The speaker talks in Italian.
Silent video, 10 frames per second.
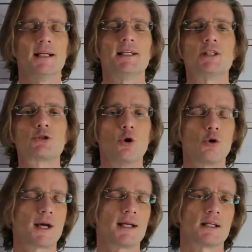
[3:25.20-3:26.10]
i
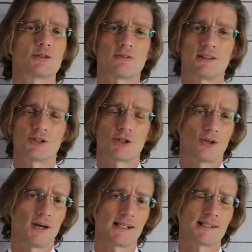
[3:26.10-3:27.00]
token dovessero
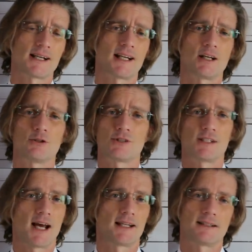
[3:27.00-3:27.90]
essere essere
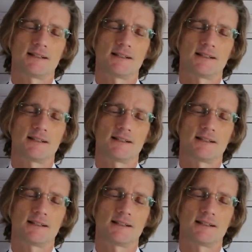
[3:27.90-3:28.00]
negoziati